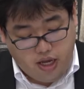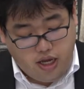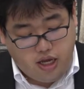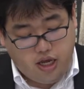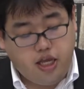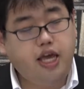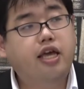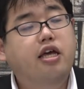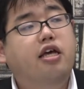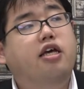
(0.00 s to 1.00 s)
えー、
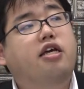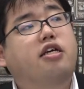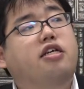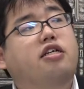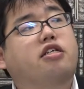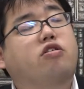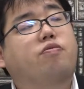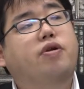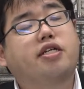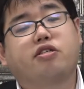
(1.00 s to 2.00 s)
で、えー、そ
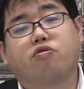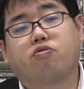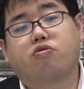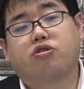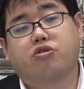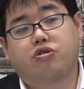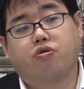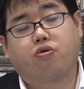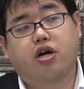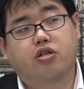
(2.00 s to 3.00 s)
れプラス用語集、
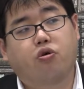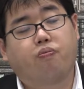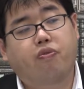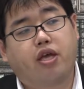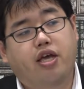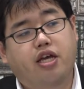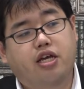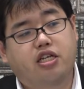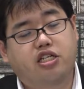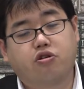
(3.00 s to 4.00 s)
教科書、
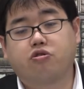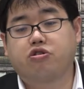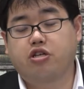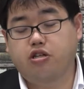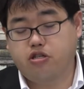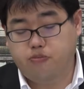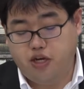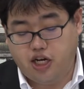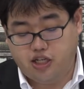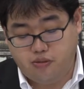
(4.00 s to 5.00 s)
えー、資料集など隅
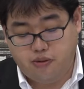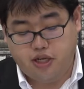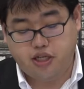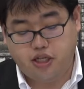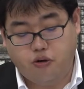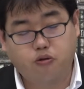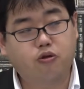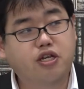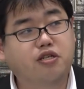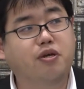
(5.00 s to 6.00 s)
から隅までですね、本
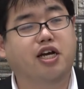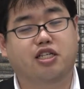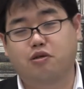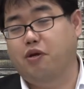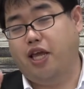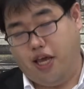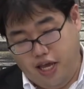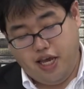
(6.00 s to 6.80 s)
当に隅から隅まで